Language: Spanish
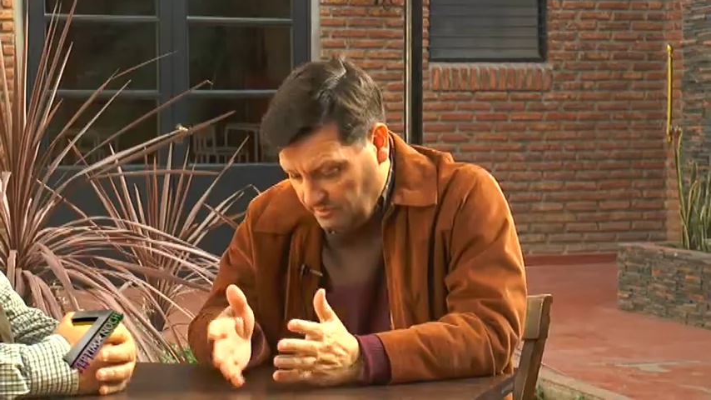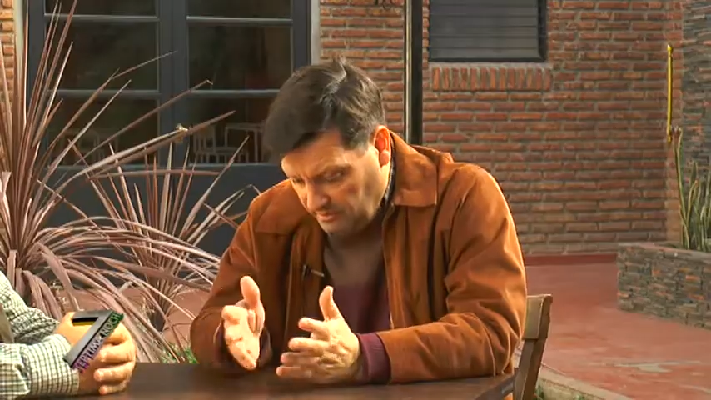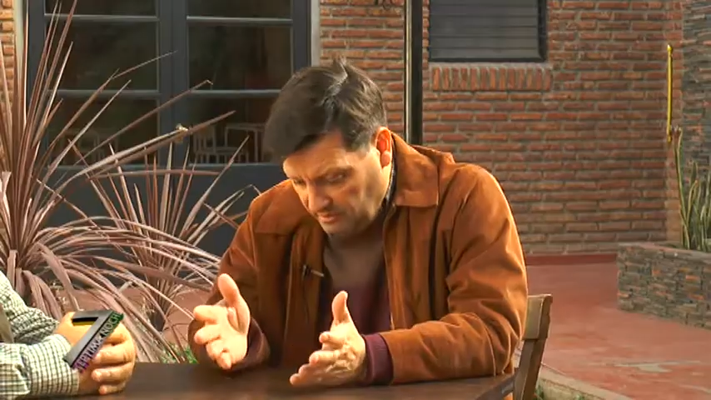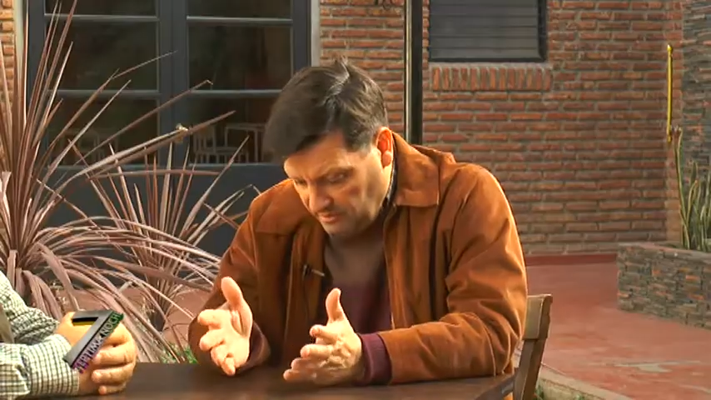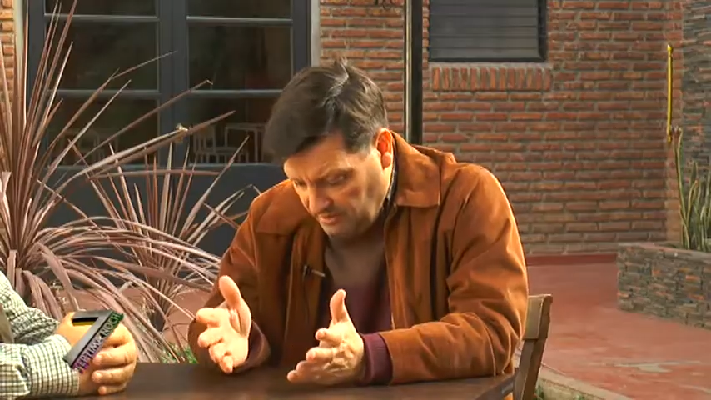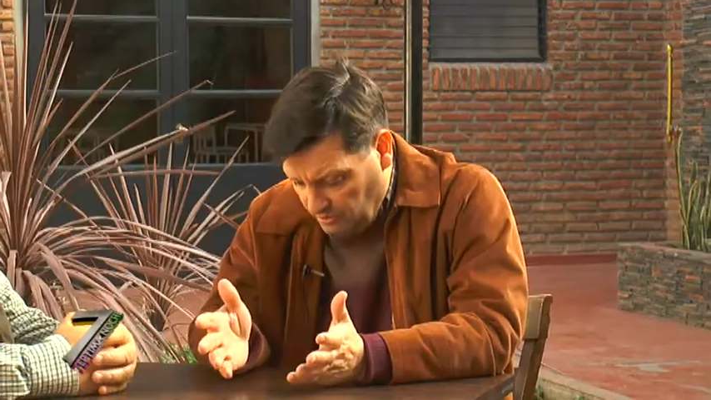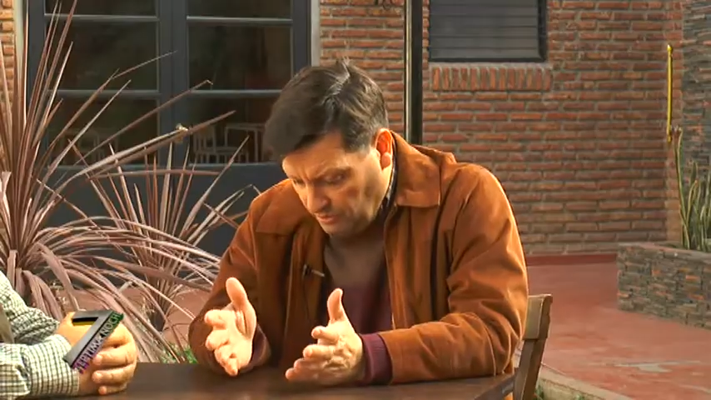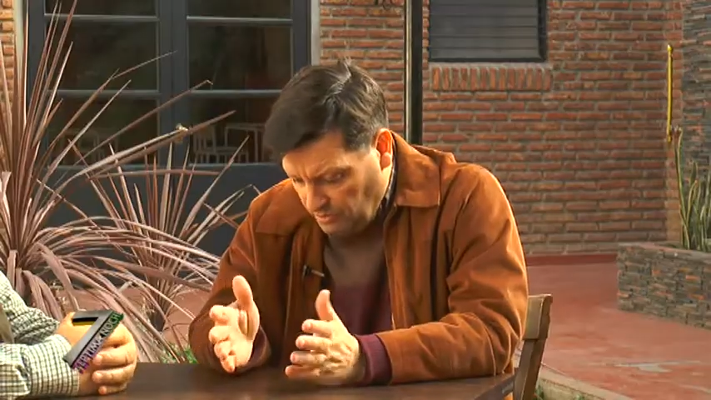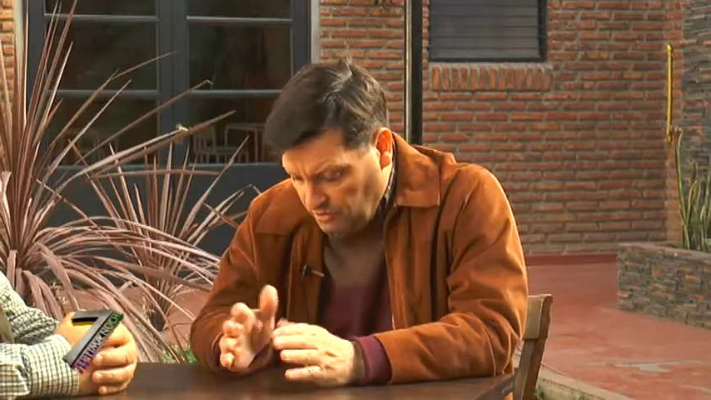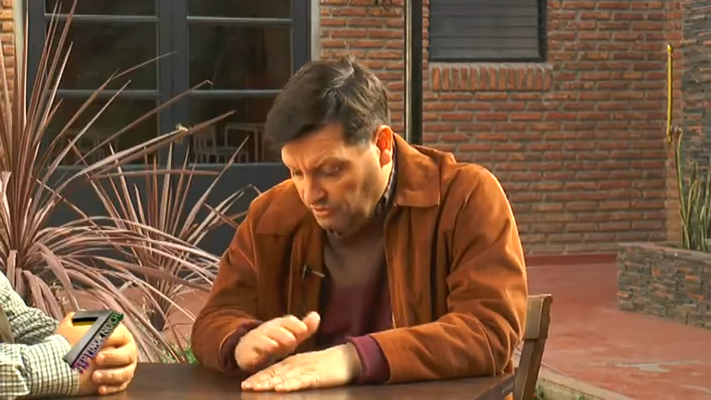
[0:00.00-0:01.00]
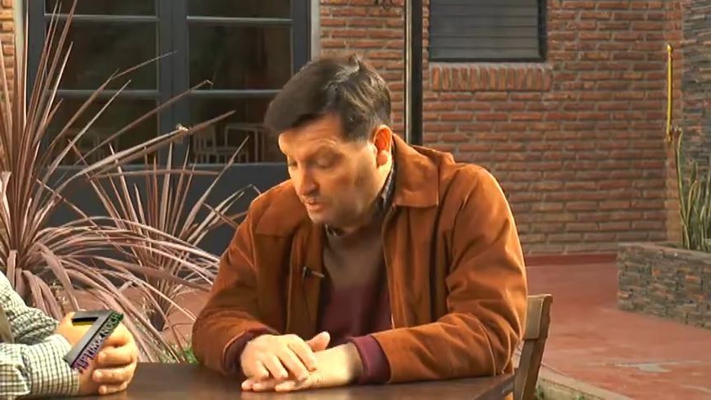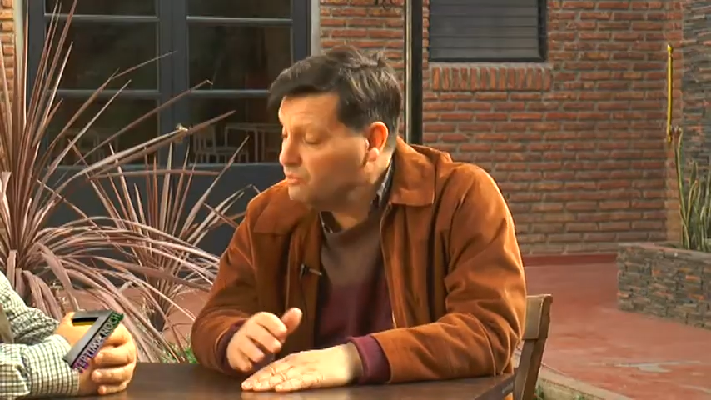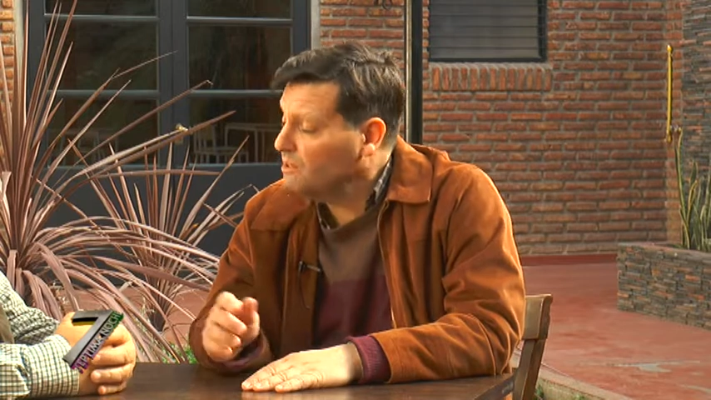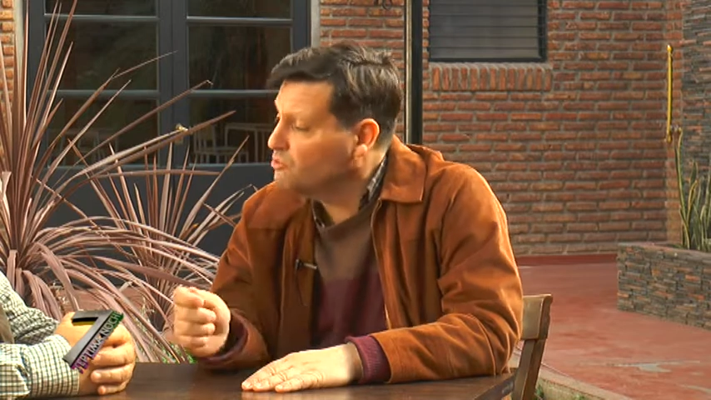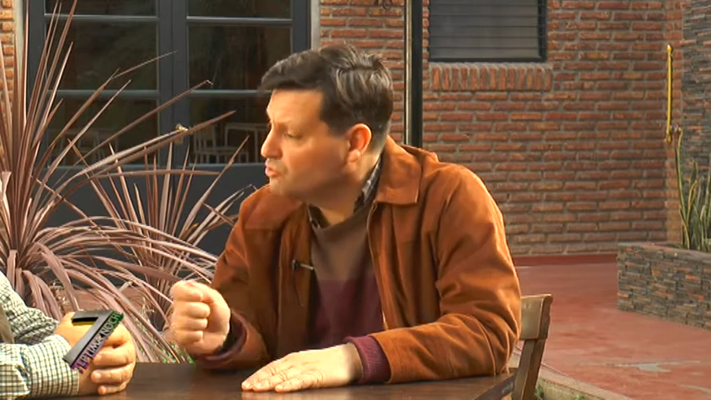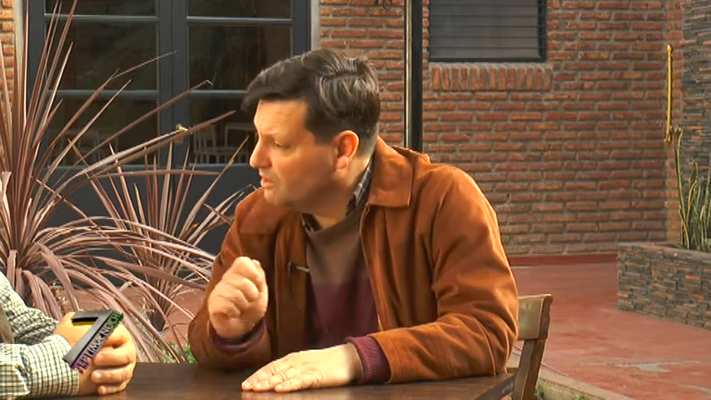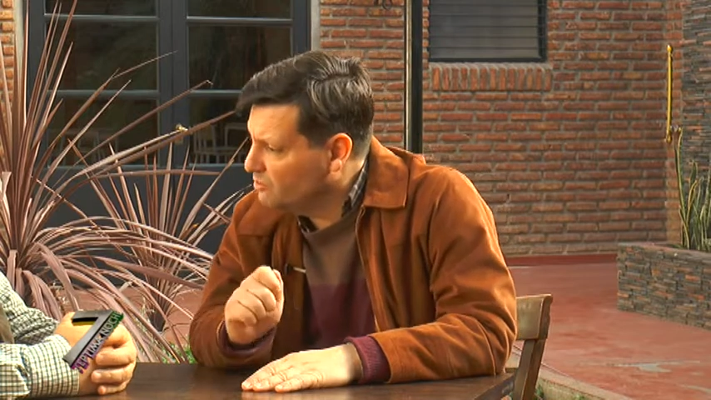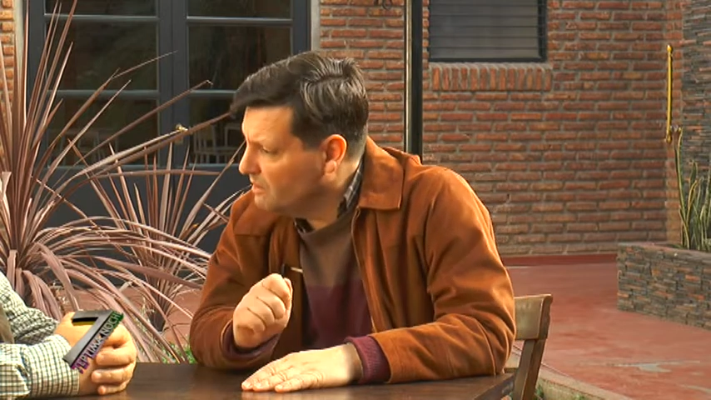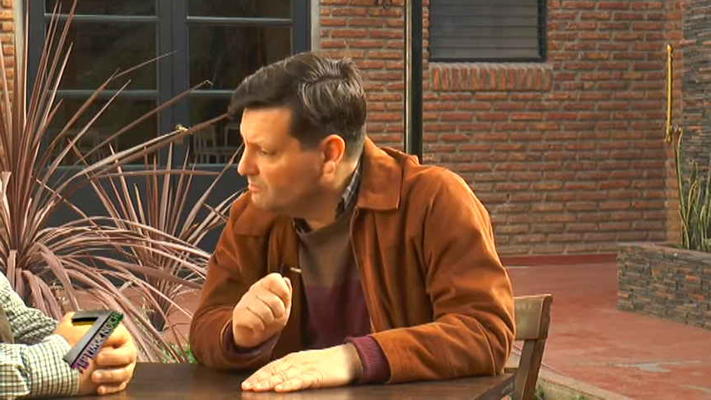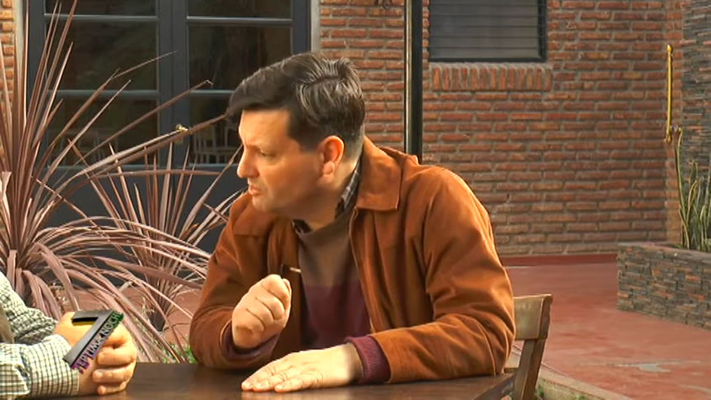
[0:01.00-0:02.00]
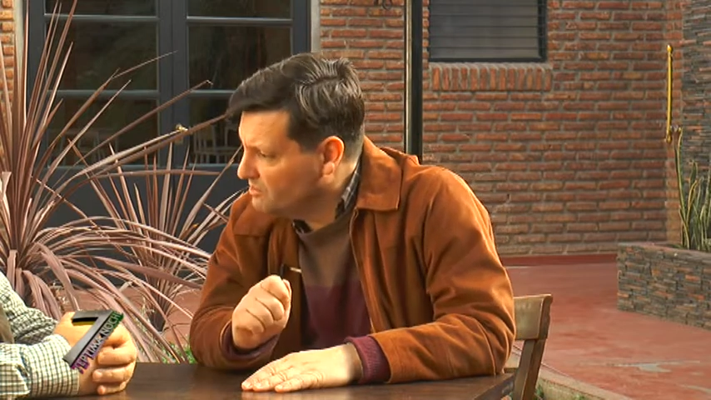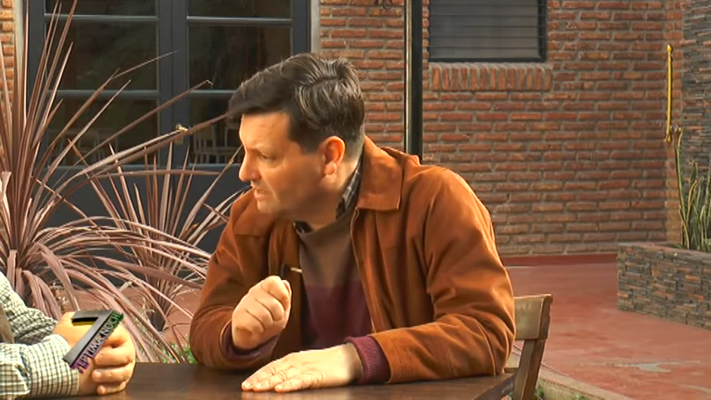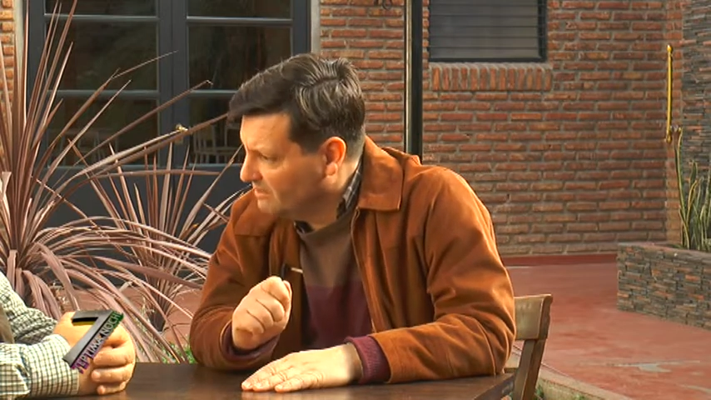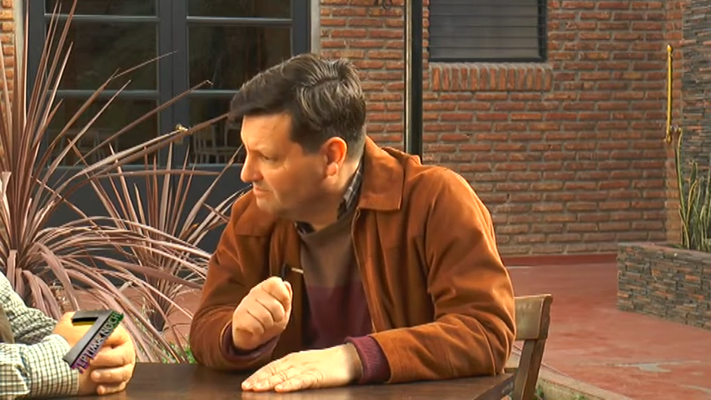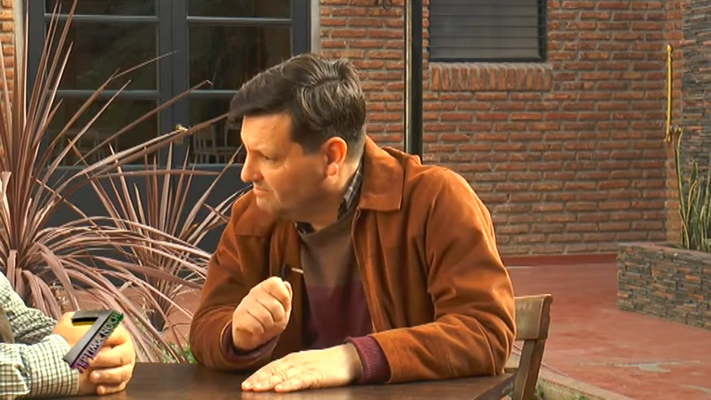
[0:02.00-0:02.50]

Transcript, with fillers: en, distintos cuestiones. Me gusta mucho la novela policial.